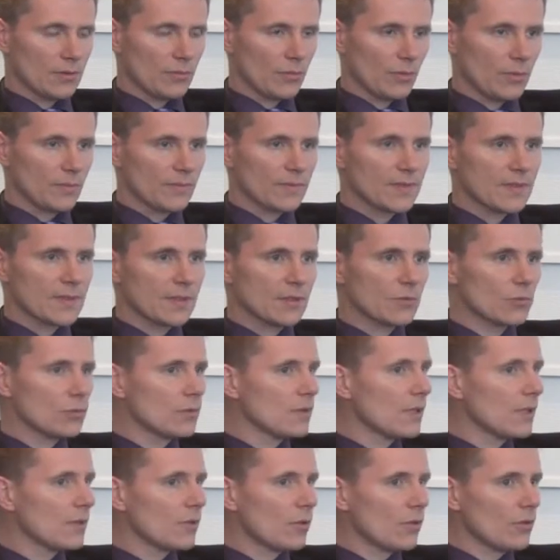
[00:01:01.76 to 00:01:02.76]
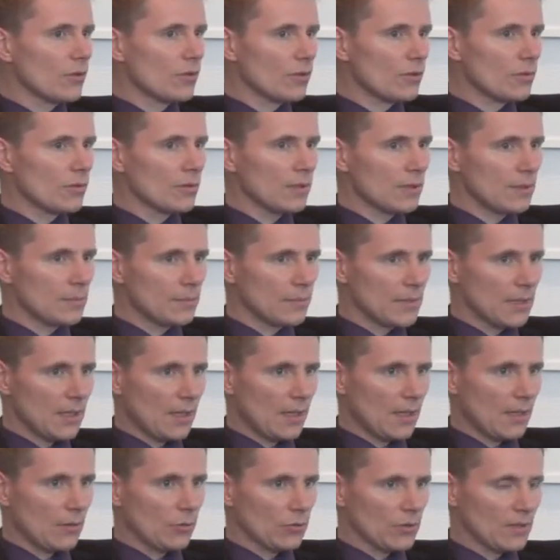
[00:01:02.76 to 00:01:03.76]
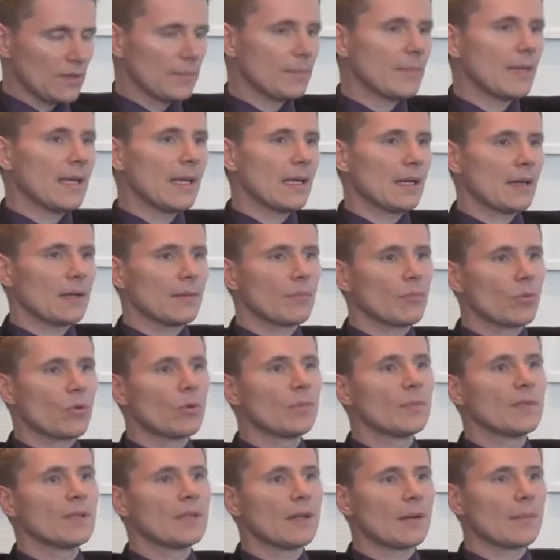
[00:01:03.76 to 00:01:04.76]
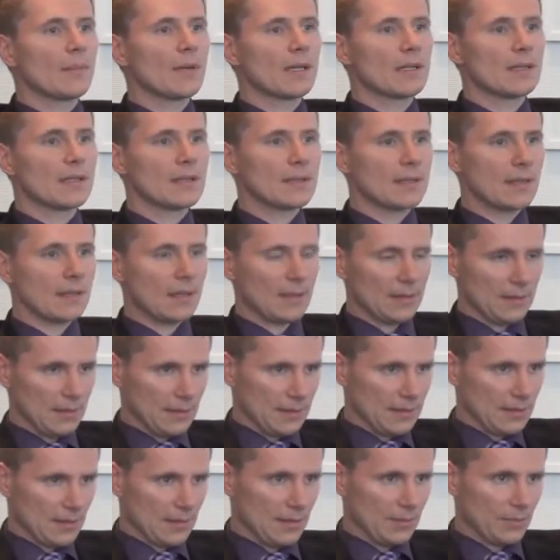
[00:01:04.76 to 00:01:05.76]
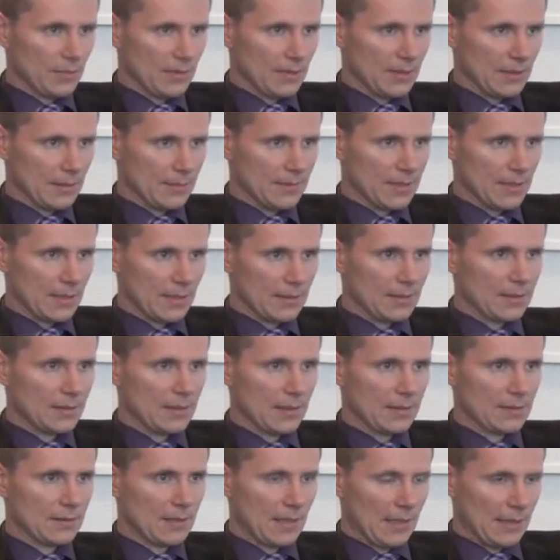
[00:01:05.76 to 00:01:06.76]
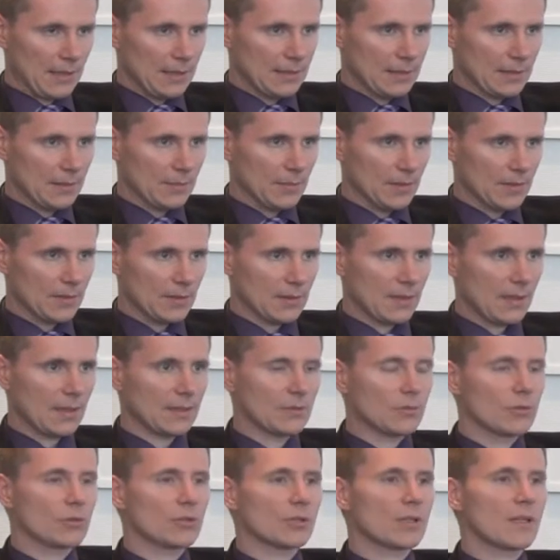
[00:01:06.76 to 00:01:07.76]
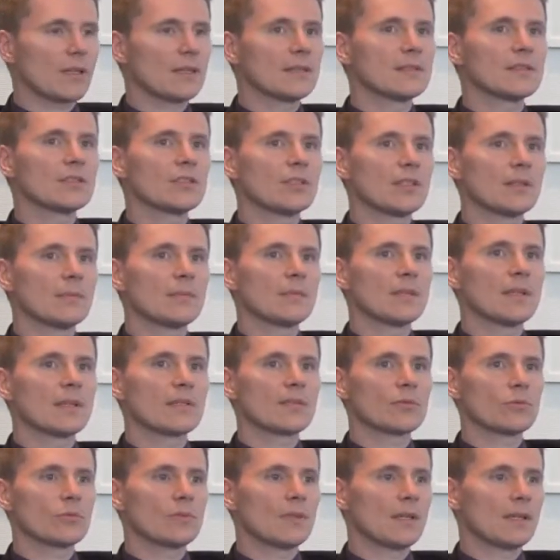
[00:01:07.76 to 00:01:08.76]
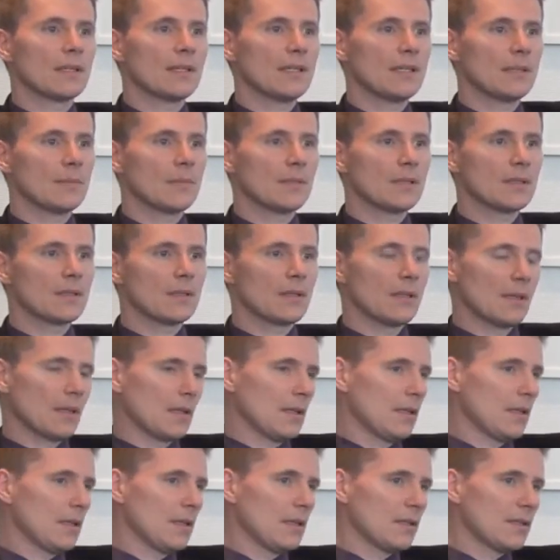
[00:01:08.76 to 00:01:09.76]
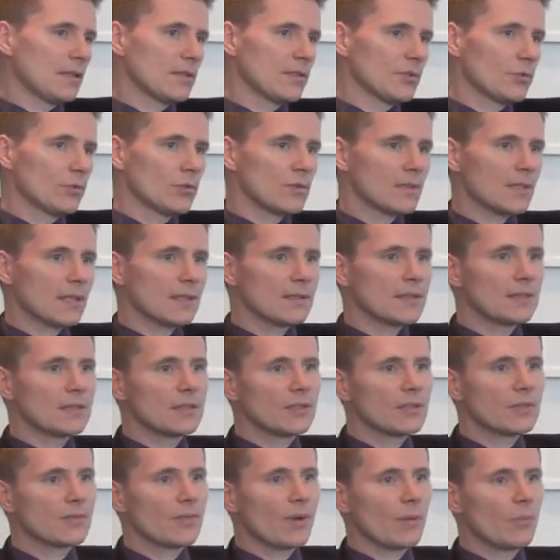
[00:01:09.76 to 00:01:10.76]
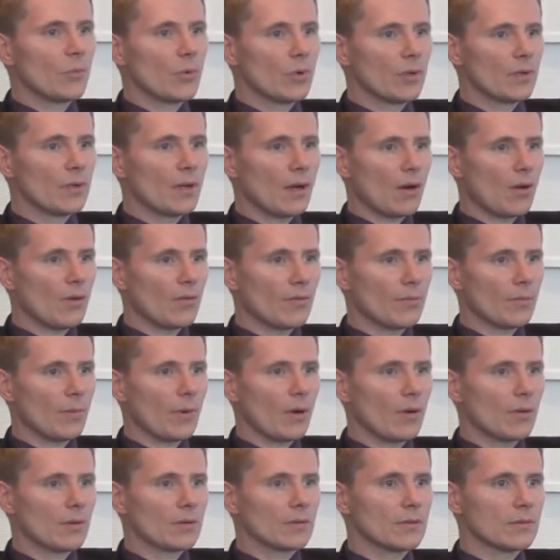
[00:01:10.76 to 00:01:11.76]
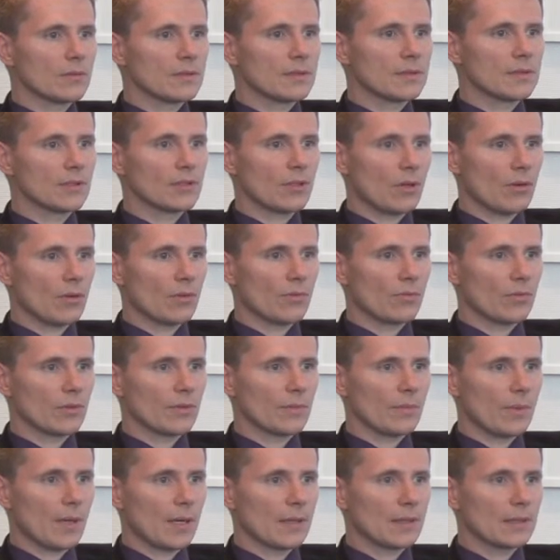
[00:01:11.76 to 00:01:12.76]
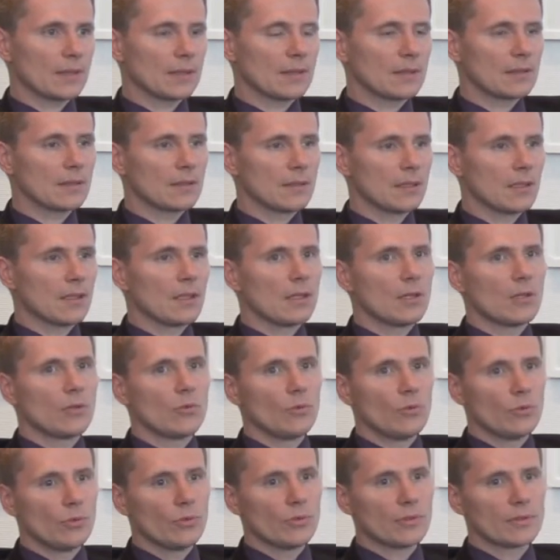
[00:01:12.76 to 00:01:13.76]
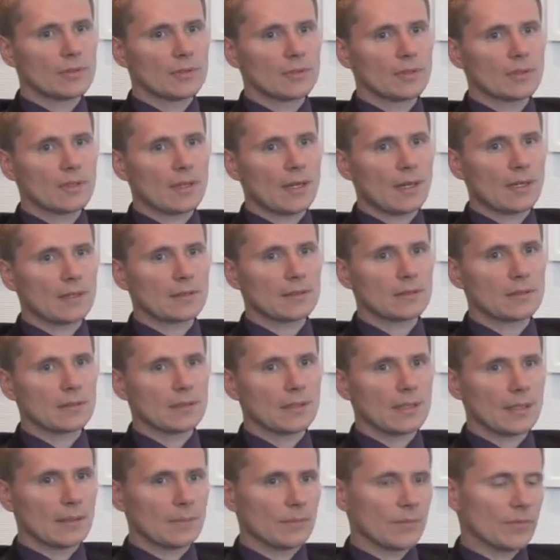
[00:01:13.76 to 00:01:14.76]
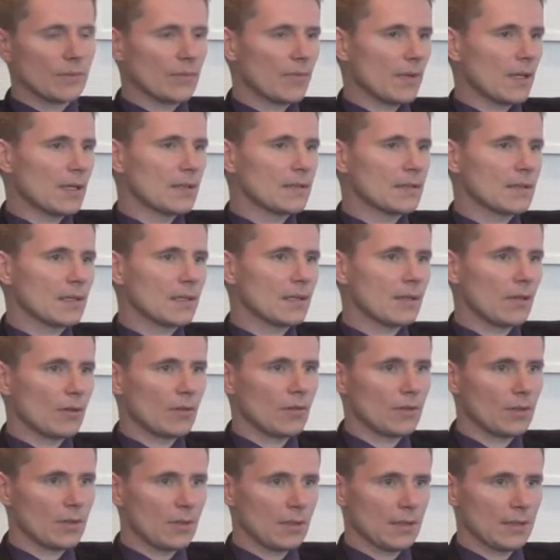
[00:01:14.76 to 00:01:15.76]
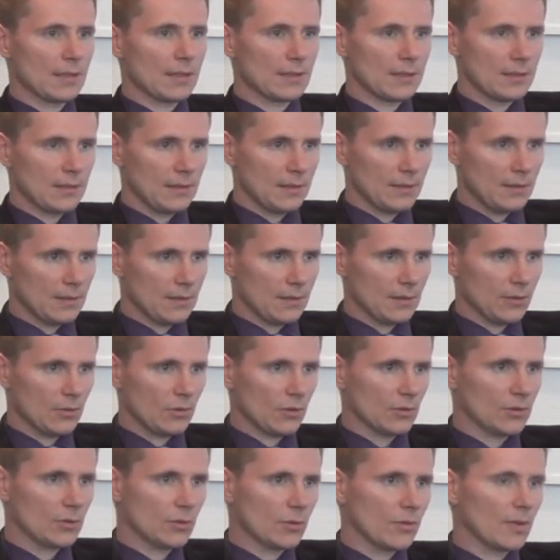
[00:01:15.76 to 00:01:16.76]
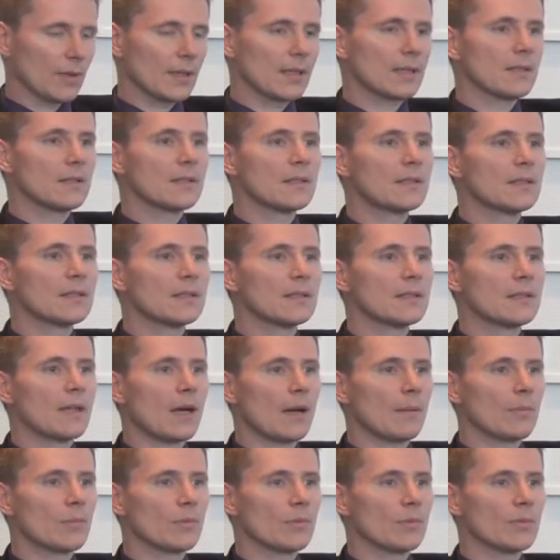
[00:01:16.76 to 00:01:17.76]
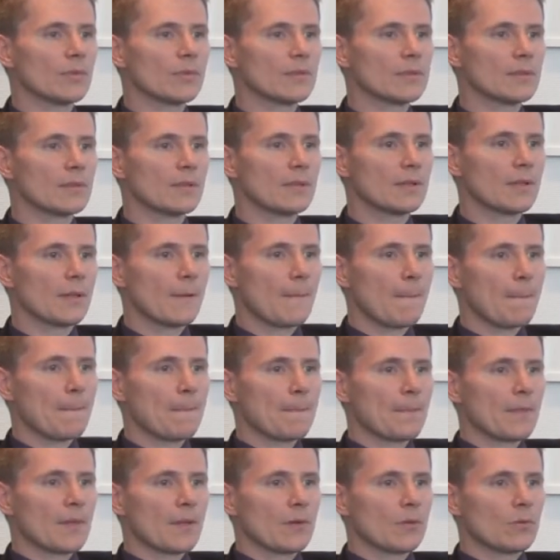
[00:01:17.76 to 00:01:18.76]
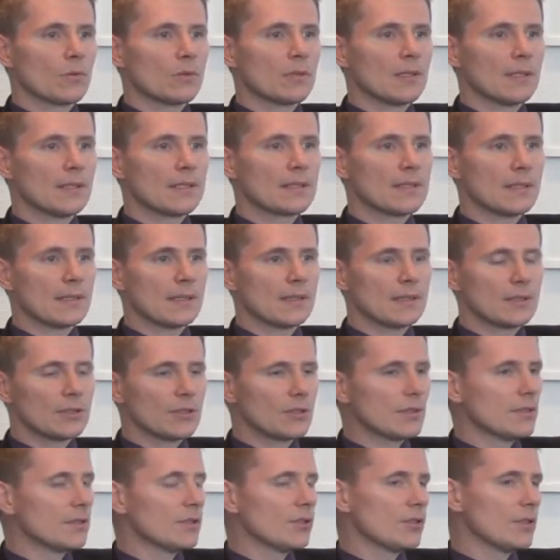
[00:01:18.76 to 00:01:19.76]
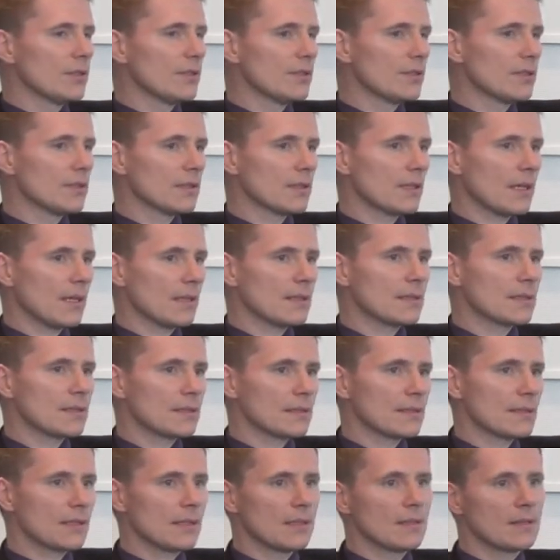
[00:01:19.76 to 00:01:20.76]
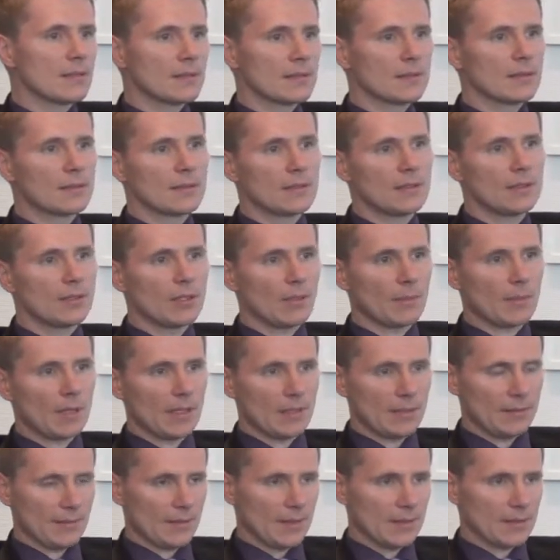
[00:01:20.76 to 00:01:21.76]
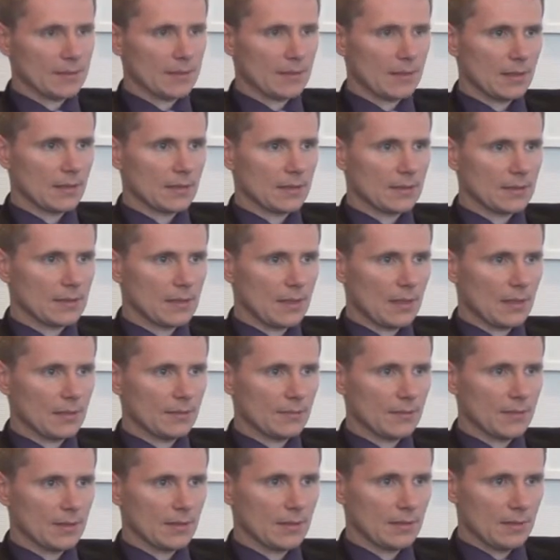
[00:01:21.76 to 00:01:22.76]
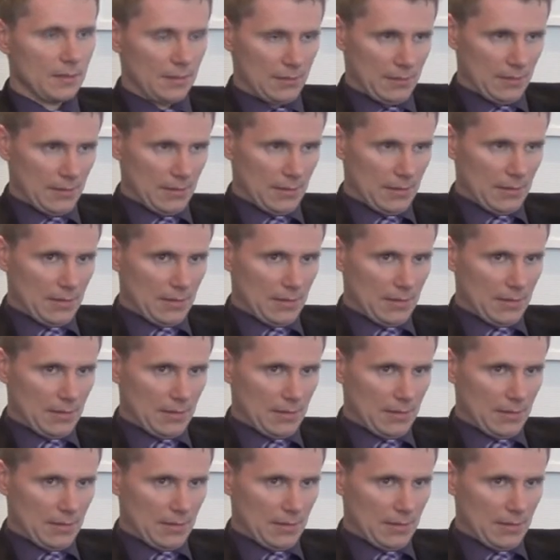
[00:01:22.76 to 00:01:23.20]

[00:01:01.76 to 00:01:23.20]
1500 Euro im Jahr und mehr pro Mitarbeiter, der an dieser Betriebsrente dann teilnimmt. Dadurch kann sich eben das Unternehmen zusätzliches Vermögen aufbauen und sich auch von Banken lösen, kann gegebenenfalls dann auch Kredite, Konkurrentlinien ablösen und letztendlich sich diese ganzen Zinsen, die normalerweise dann gezahlt werden,